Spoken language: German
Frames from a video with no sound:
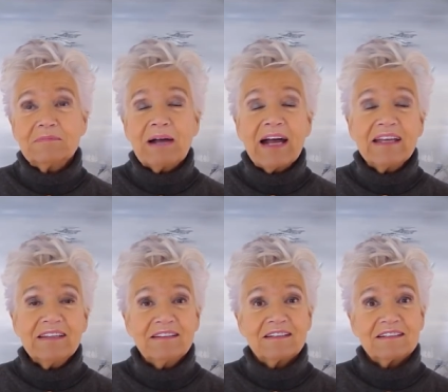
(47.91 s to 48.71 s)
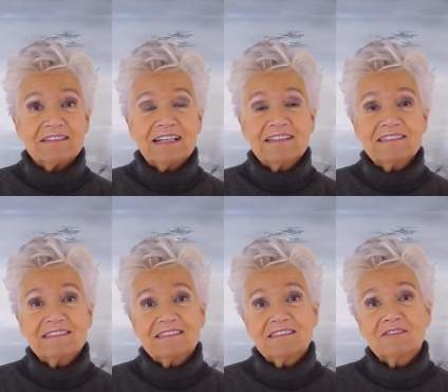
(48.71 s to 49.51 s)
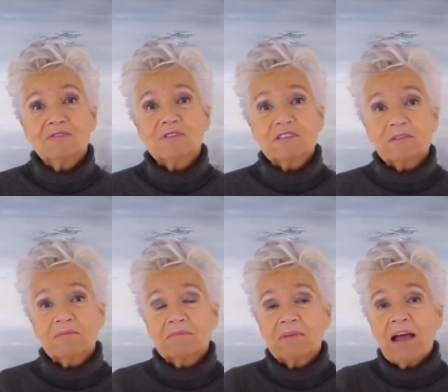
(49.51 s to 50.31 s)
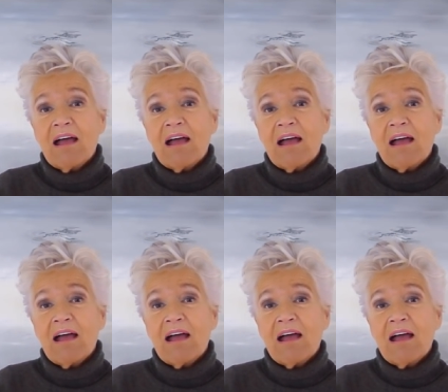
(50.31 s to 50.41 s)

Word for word: meine, dass zu diesem